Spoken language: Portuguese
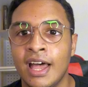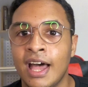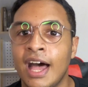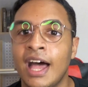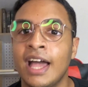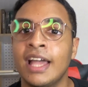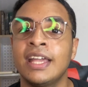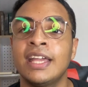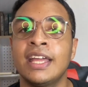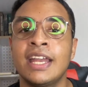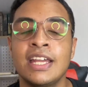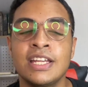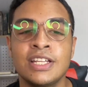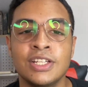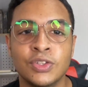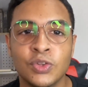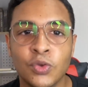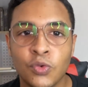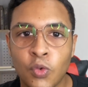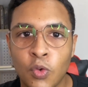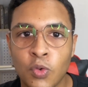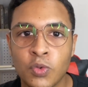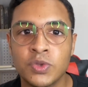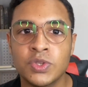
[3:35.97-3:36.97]
a igreja não
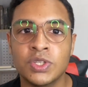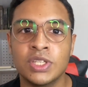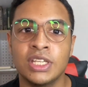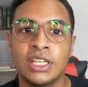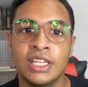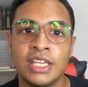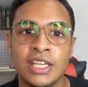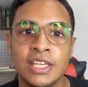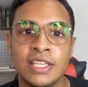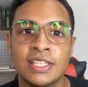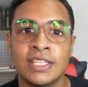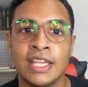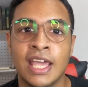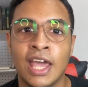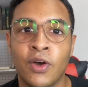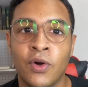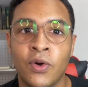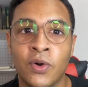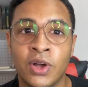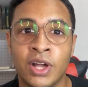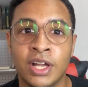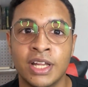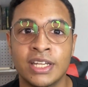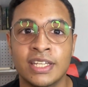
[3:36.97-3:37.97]
conseguia se
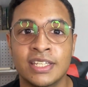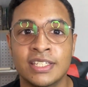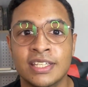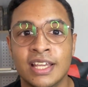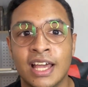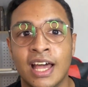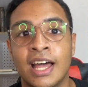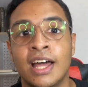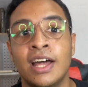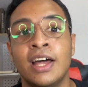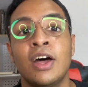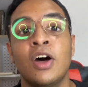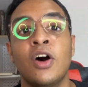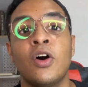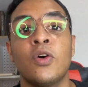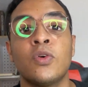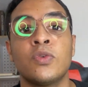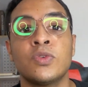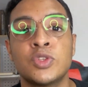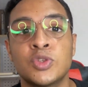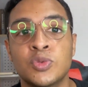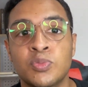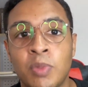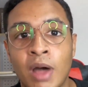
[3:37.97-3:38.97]
reorganizar,
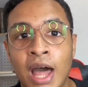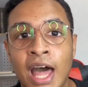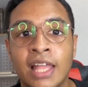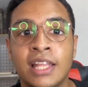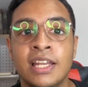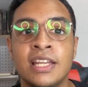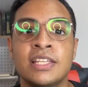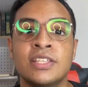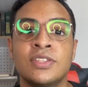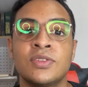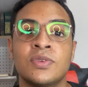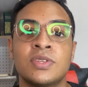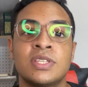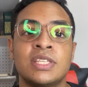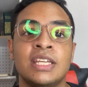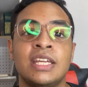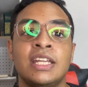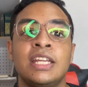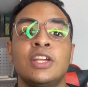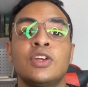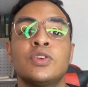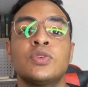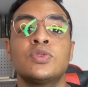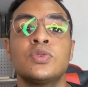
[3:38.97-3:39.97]
os padres não
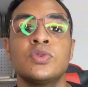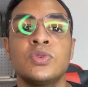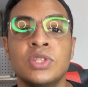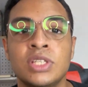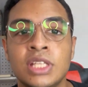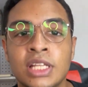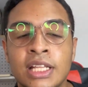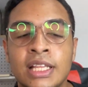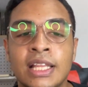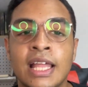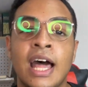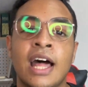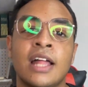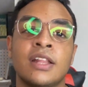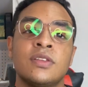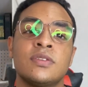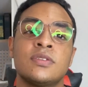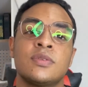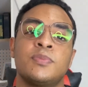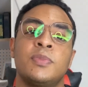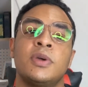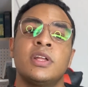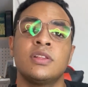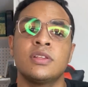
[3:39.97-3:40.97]
seriam
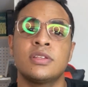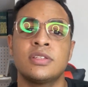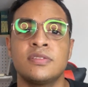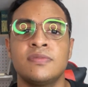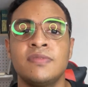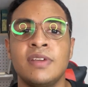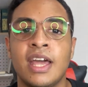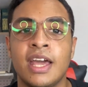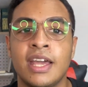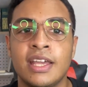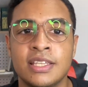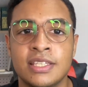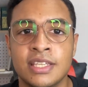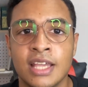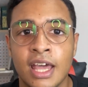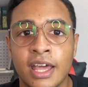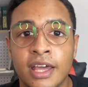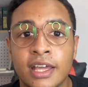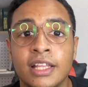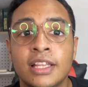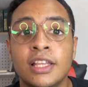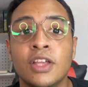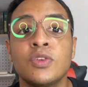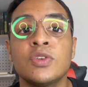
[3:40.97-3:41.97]
sustentados pelos fiéis.
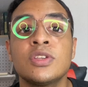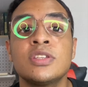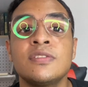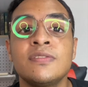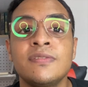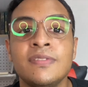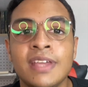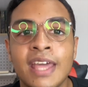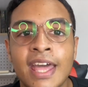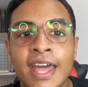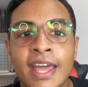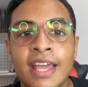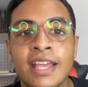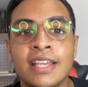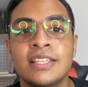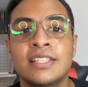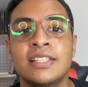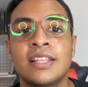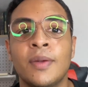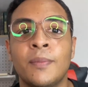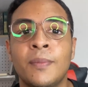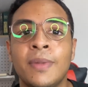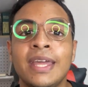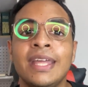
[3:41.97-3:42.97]
Então, os fiéis
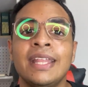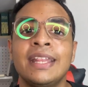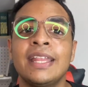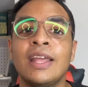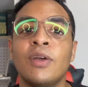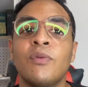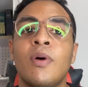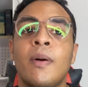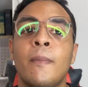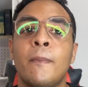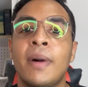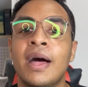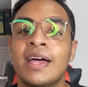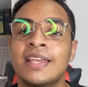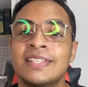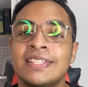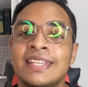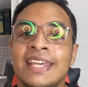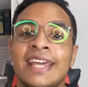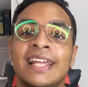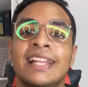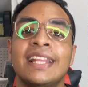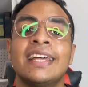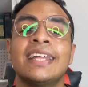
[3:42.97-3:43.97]
também têm uma
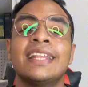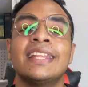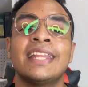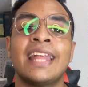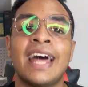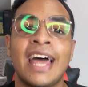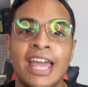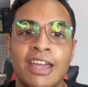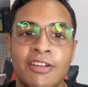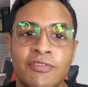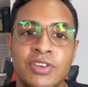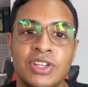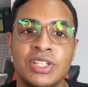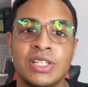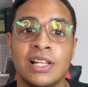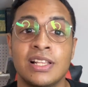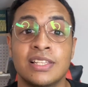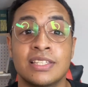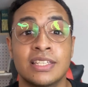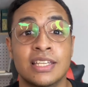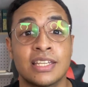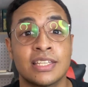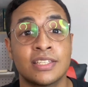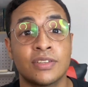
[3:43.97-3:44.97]
parcela na
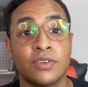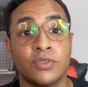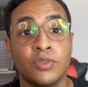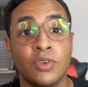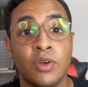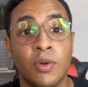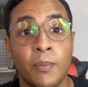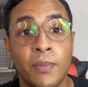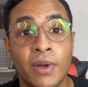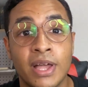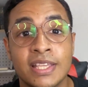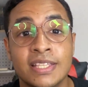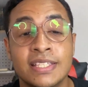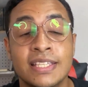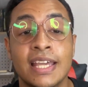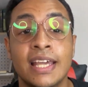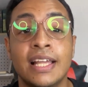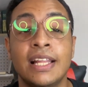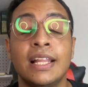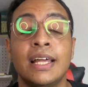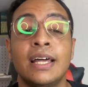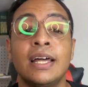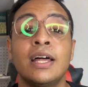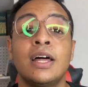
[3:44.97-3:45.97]
evangelização e uma
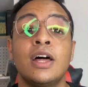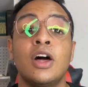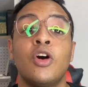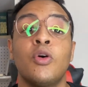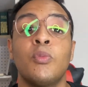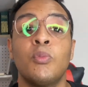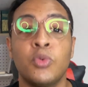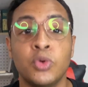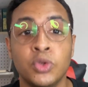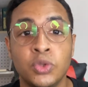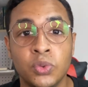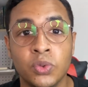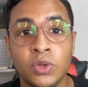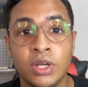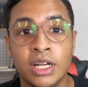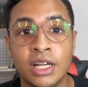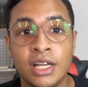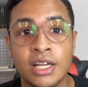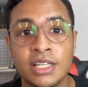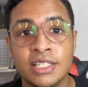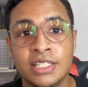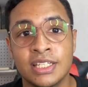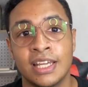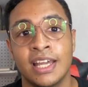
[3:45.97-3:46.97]
parcela muito
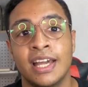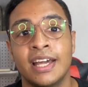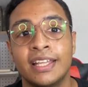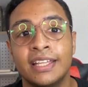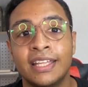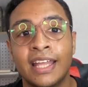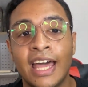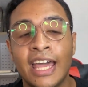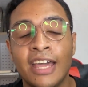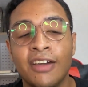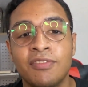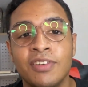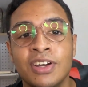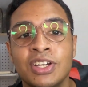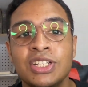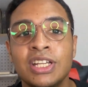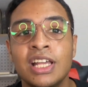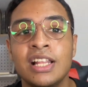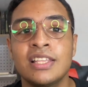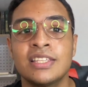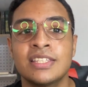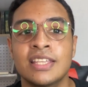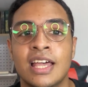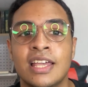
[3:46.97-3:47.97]
grande na
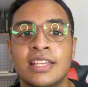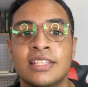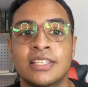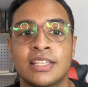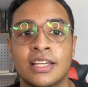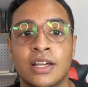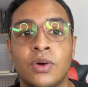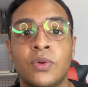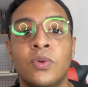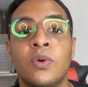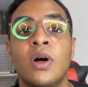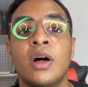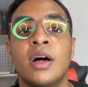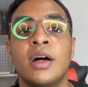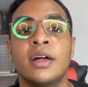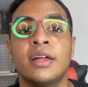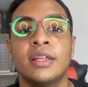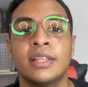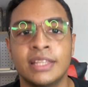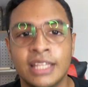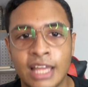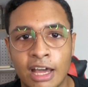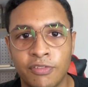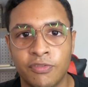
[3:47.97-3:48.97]
evangelização
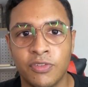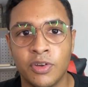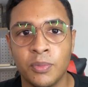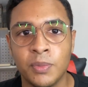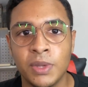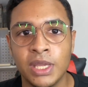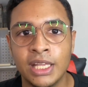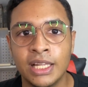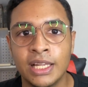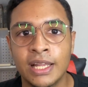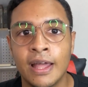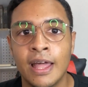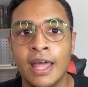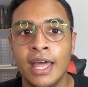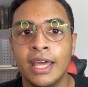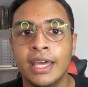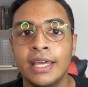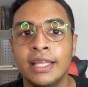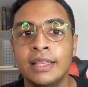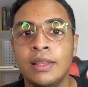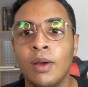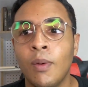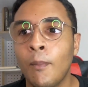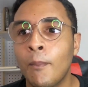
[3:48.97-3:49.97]
da família.
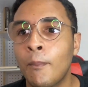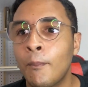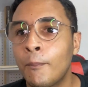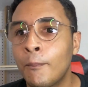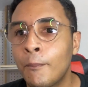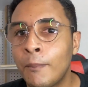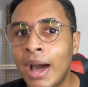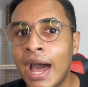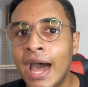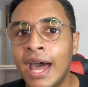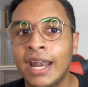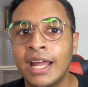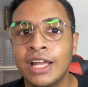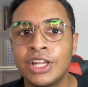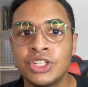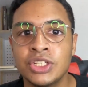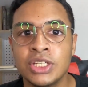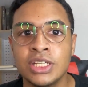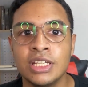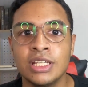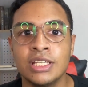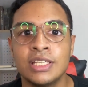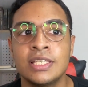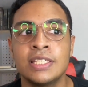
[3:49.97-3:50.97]
Então, para
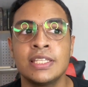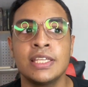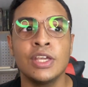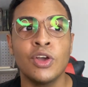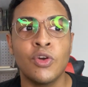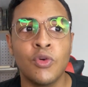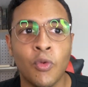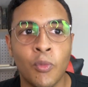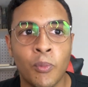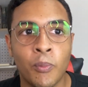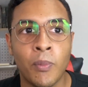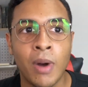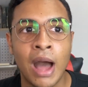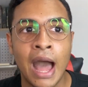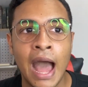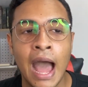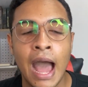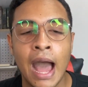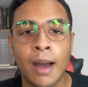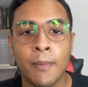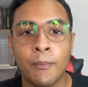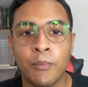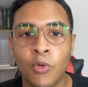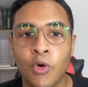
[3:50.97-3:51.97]
de se
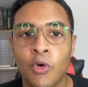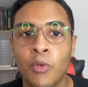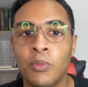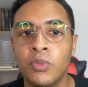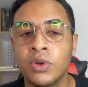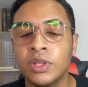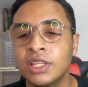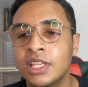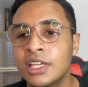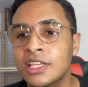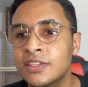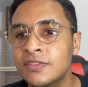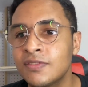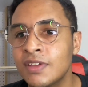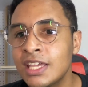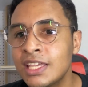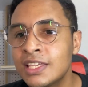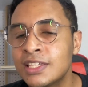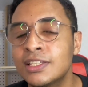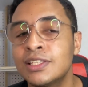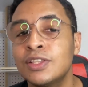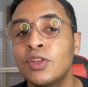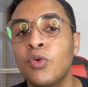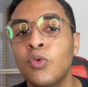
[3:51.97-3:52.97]
culpar por muitas
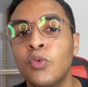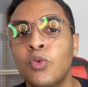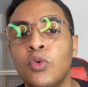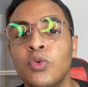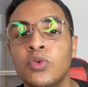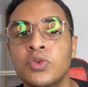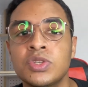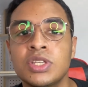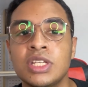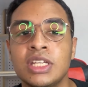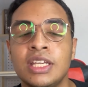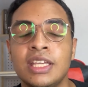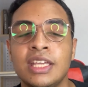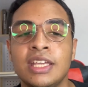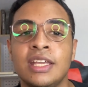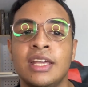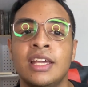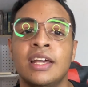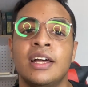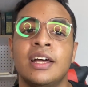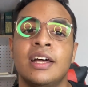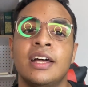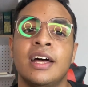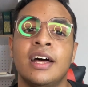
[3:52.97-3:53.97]
vezes não
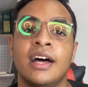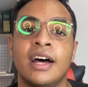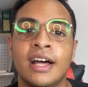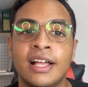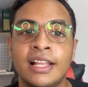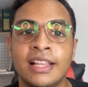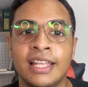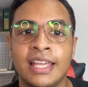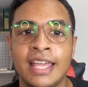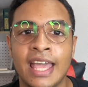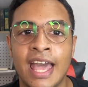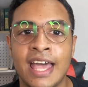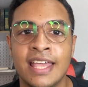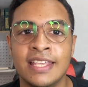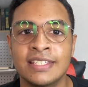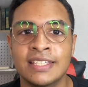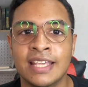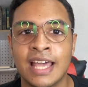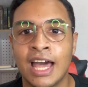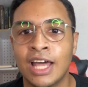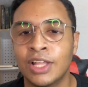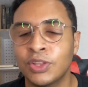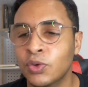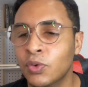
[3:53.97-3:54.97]
conseguir ali
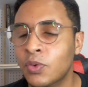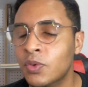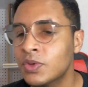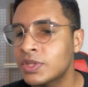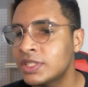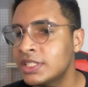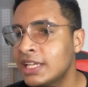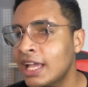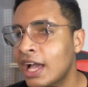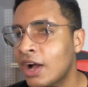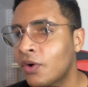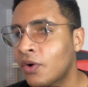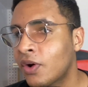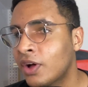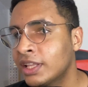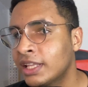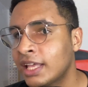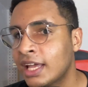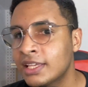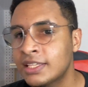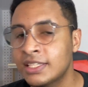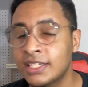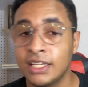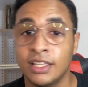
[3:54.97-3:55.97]
rezar, não conseguir
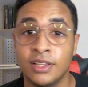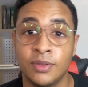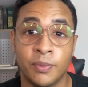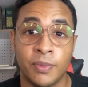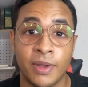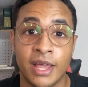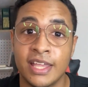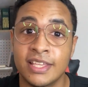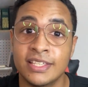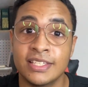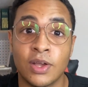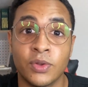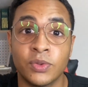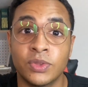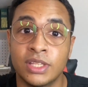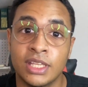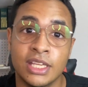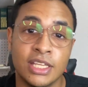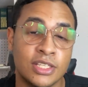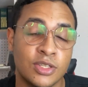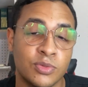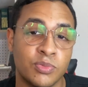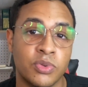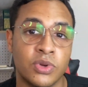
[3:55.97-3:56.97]
acordar cedo para rezar o
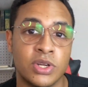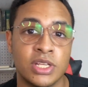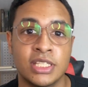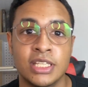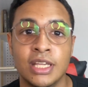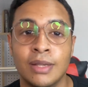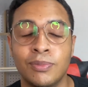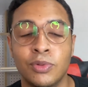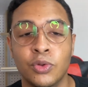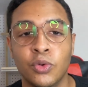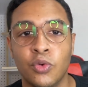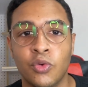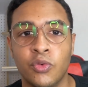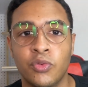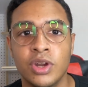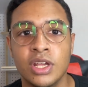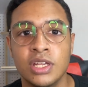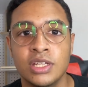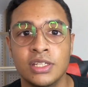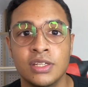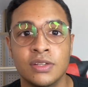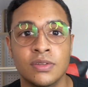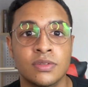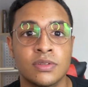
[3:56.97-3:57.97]
texto, por exemplo, com o Frei
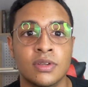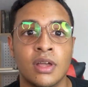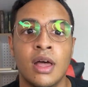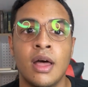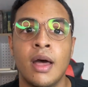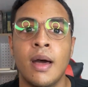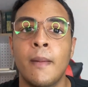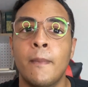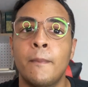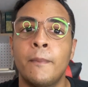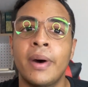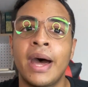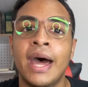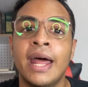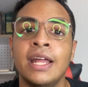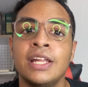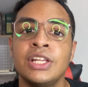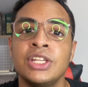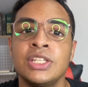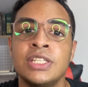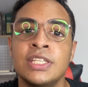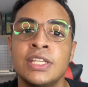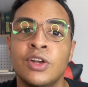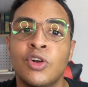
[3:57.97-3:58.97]
Gilson. Pare
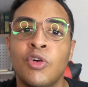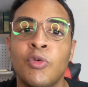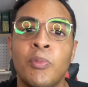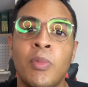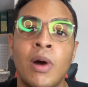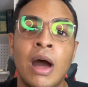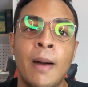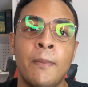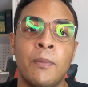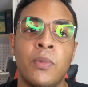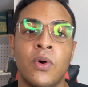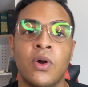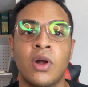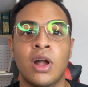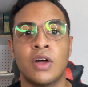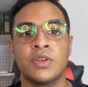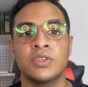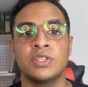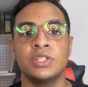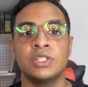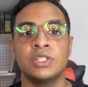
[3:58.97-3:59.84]
de se culpar por causa